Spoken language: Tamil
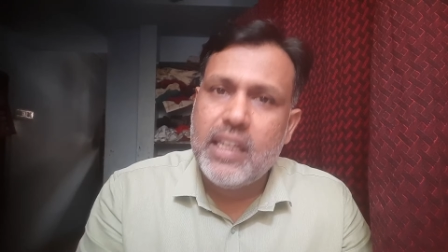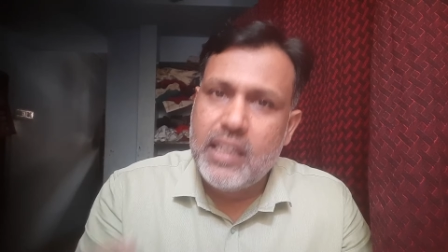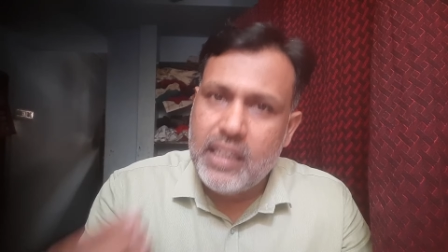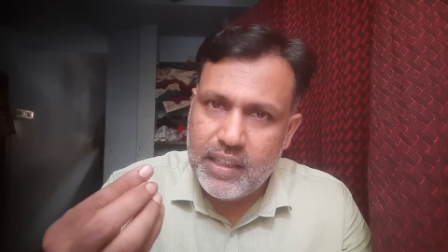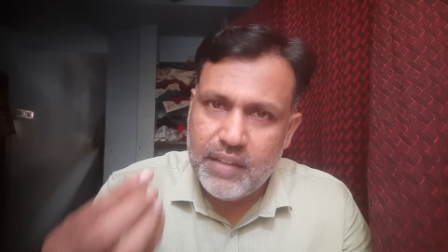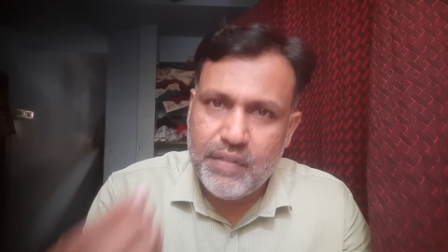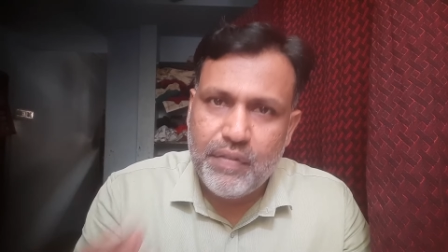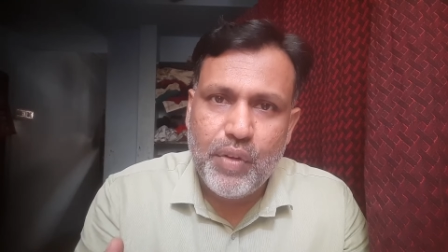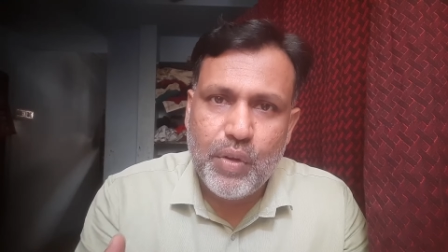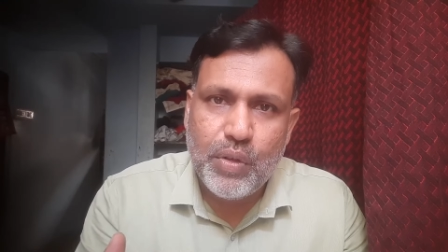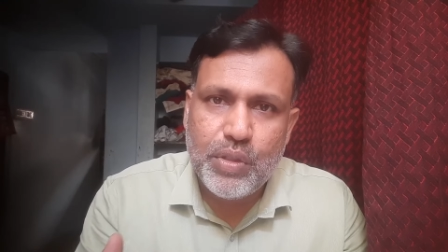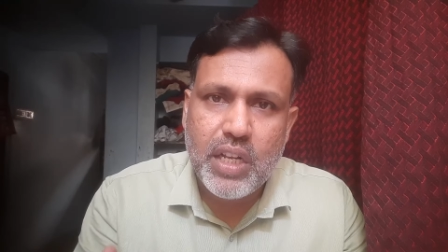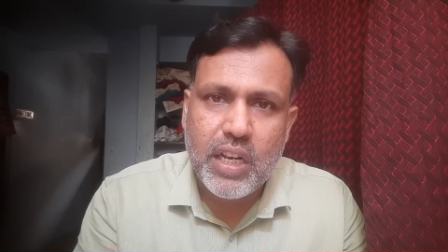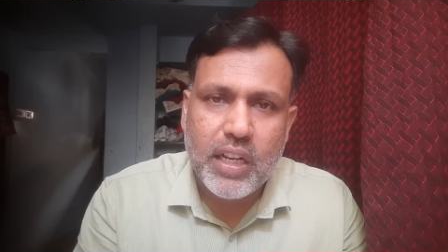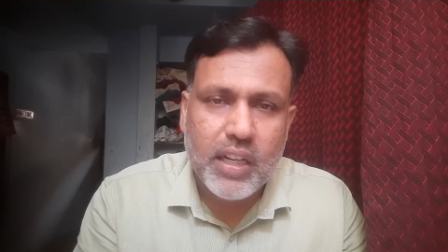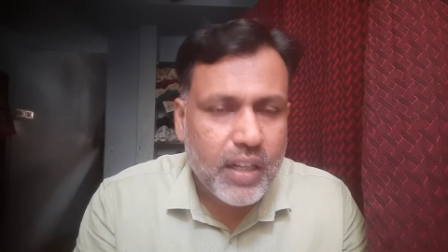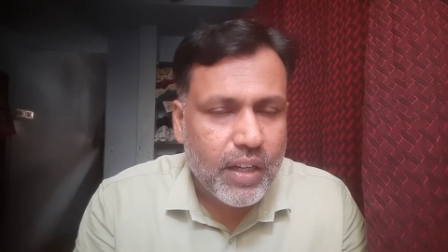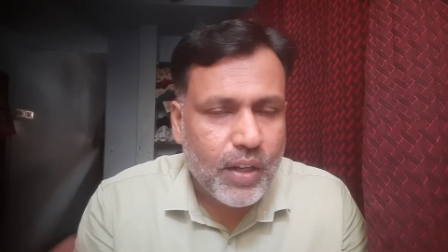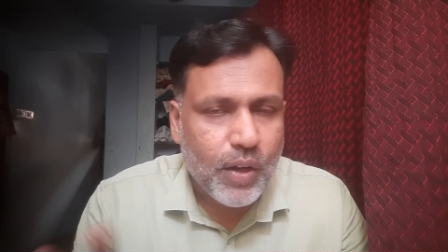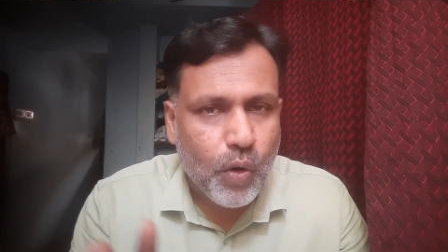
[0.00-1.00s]
இன்
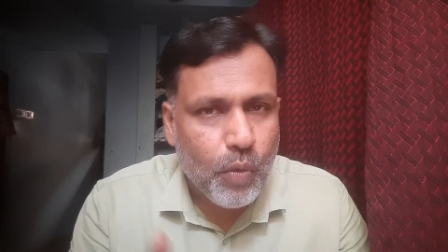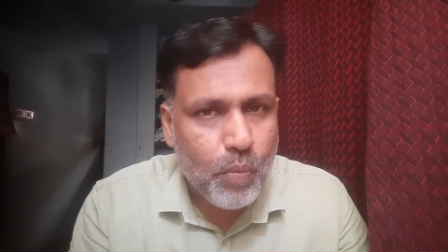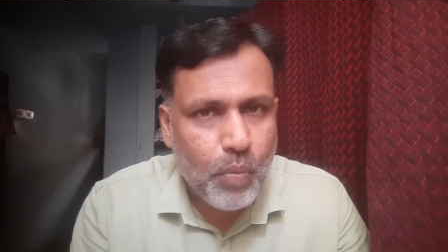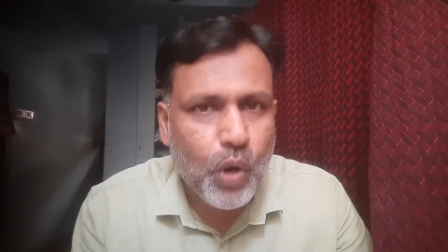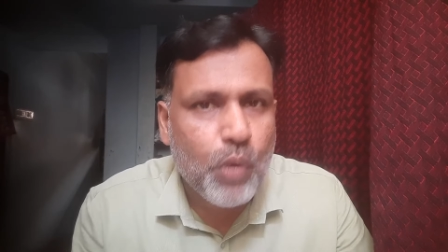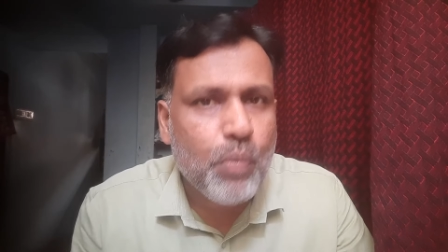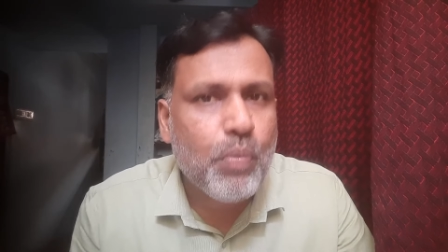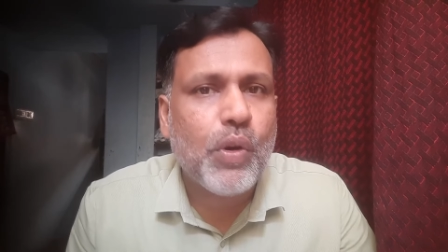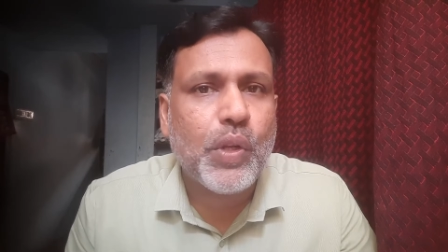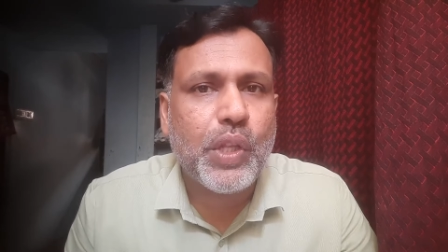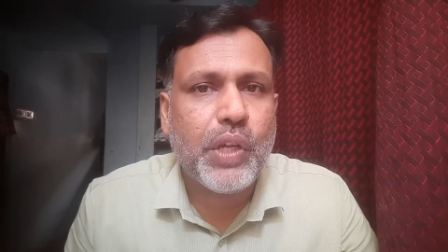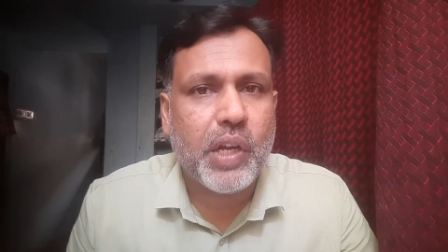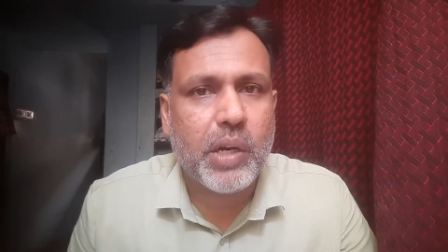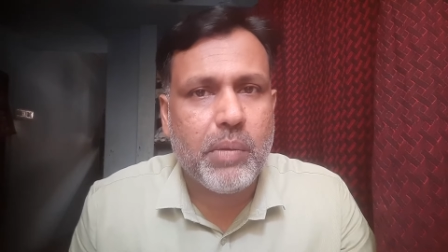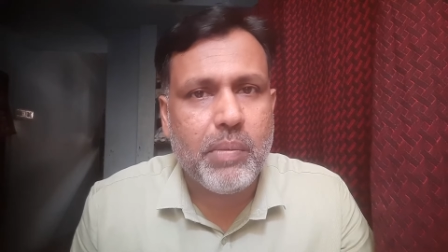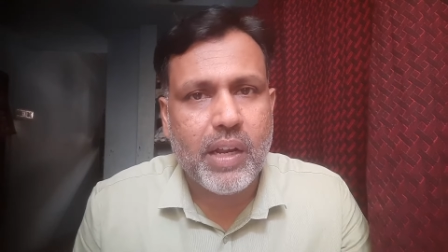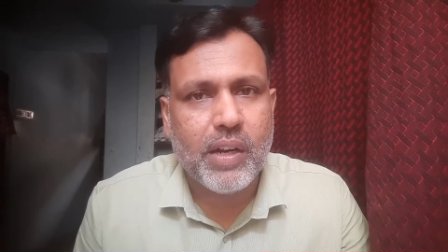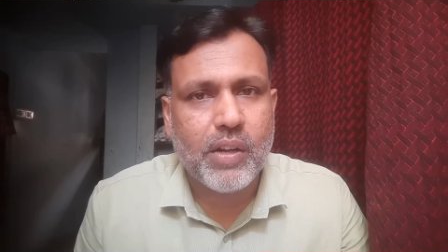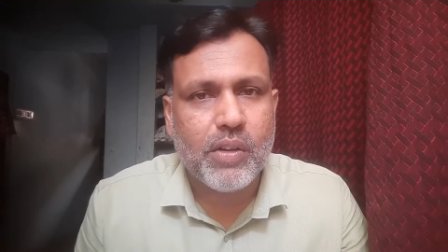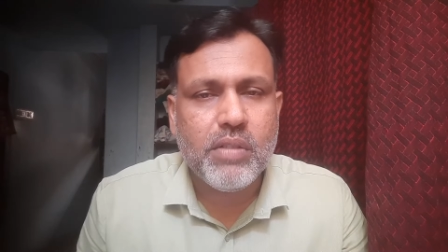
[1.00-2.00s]
ஃபியூச்சருக்கு ரொம்ப ரொம்ப
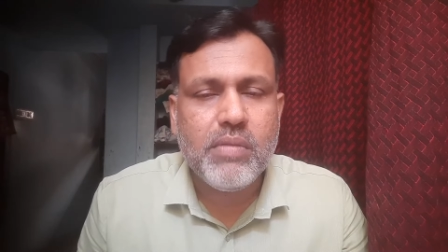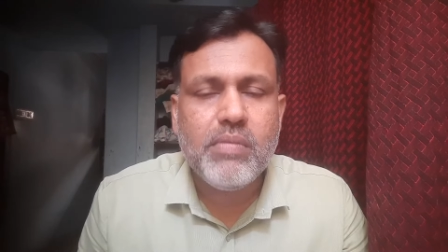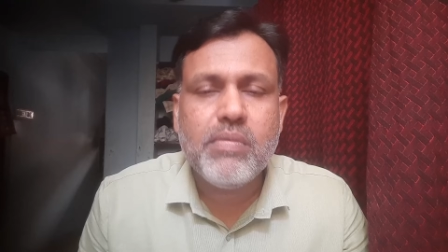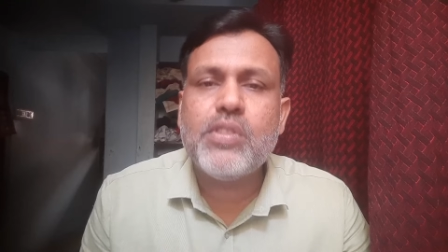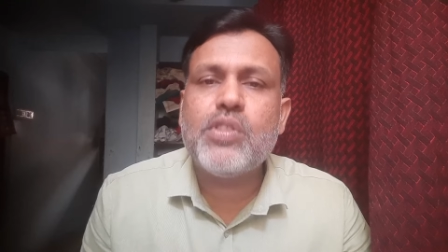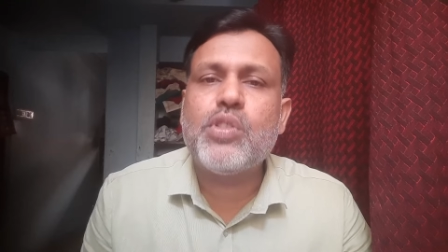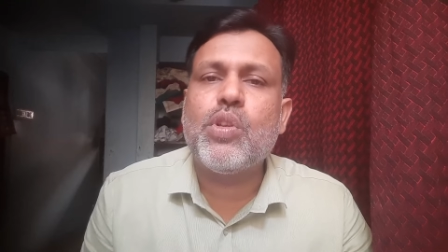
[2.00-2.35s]
உதவிகரமாக இருக்கும்